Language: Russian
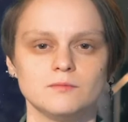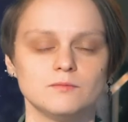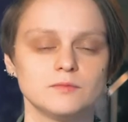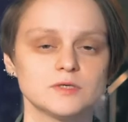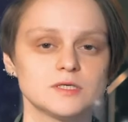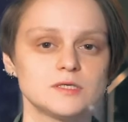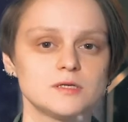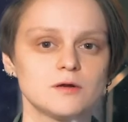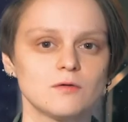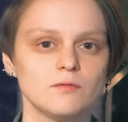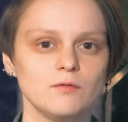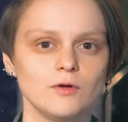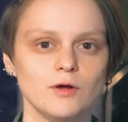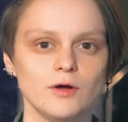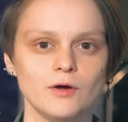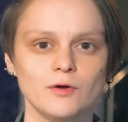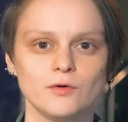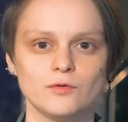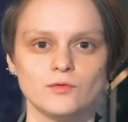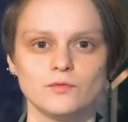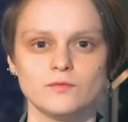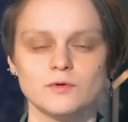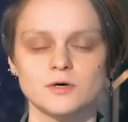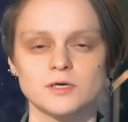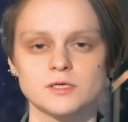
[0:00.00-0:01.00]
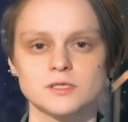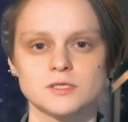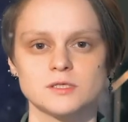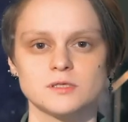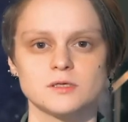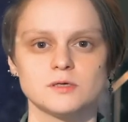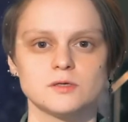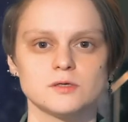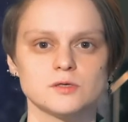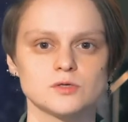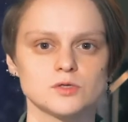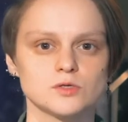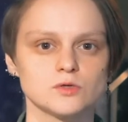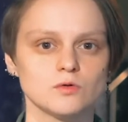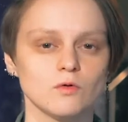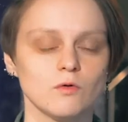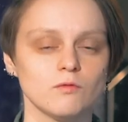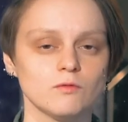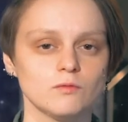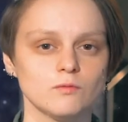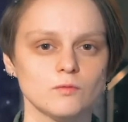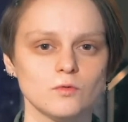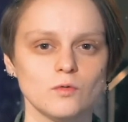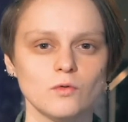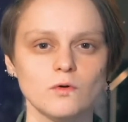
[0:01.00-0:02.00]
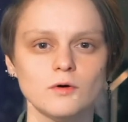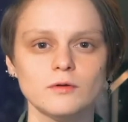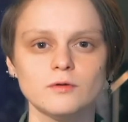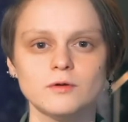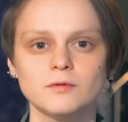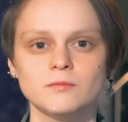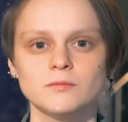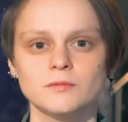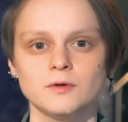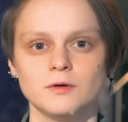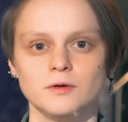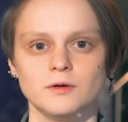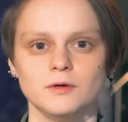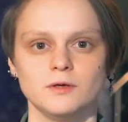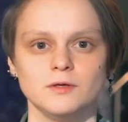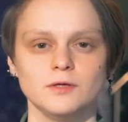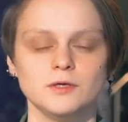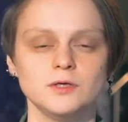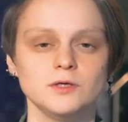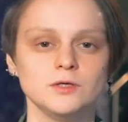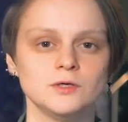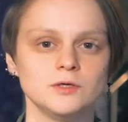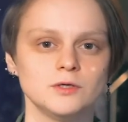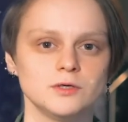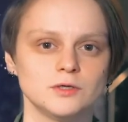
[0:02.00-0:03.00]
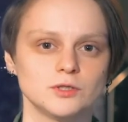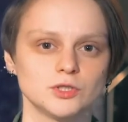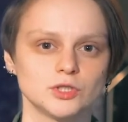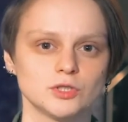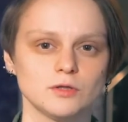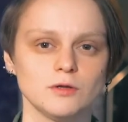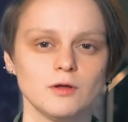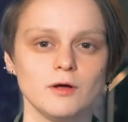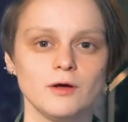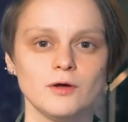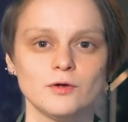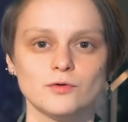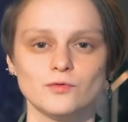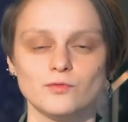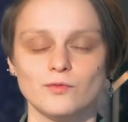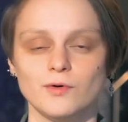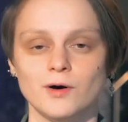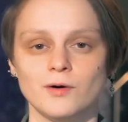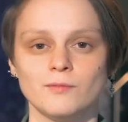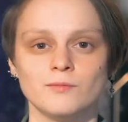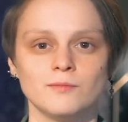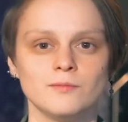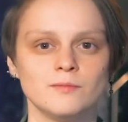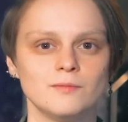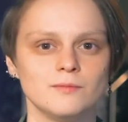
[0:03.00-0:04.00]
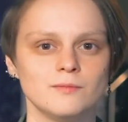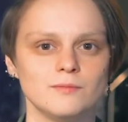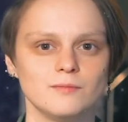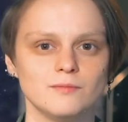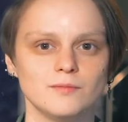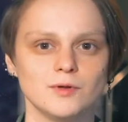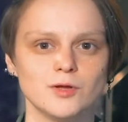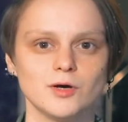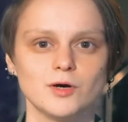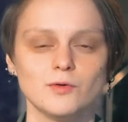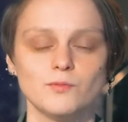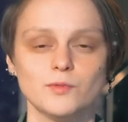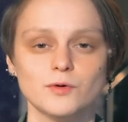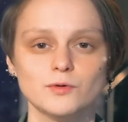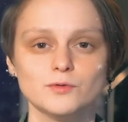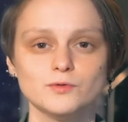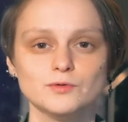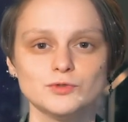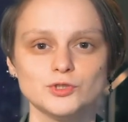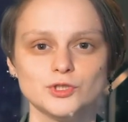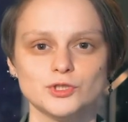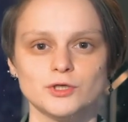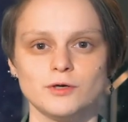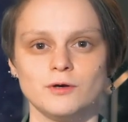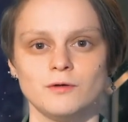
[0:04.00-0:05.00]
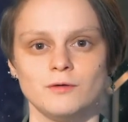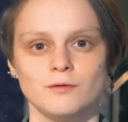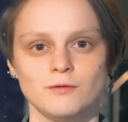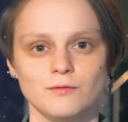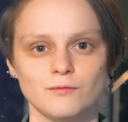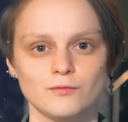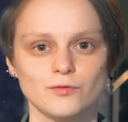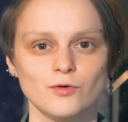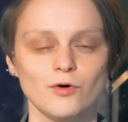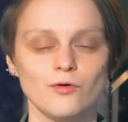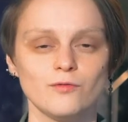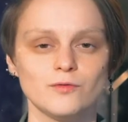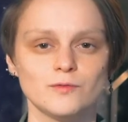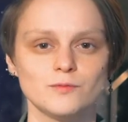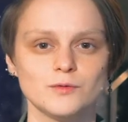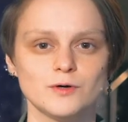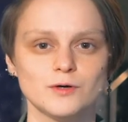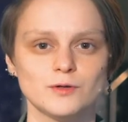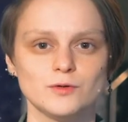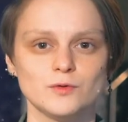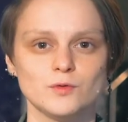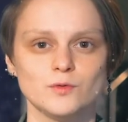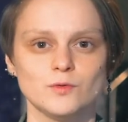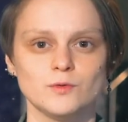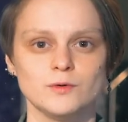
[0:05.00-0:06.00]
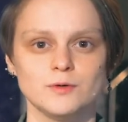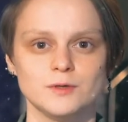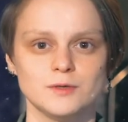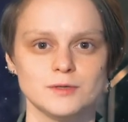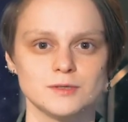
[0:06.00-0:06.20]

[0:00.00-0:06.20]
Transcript: поздравляют вас с Новым годом и желают вам благополучия в Новом году,